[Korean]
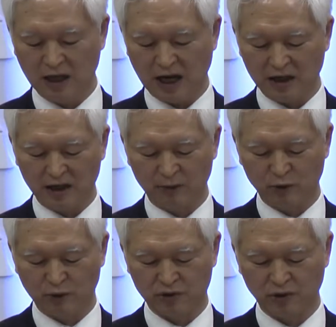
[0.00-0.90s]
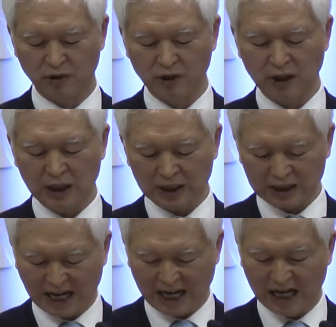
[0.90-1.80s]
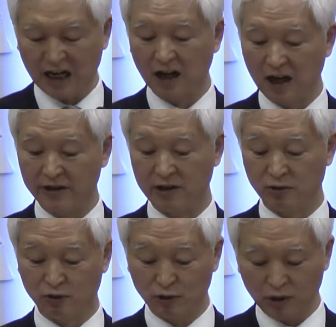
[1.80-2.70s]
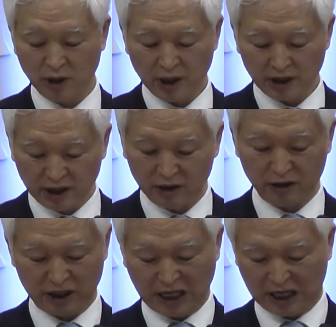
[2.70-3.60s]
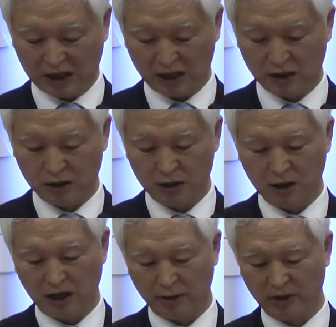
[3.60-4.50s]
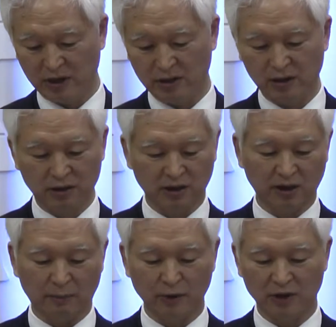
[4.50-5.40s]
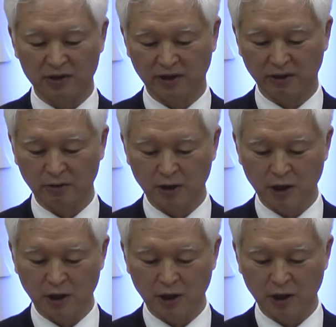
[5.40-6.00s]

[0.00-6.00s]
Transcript: 하나님으로서는 다 하실 수 있느니라. 아멘. 이렇게 답변하세요.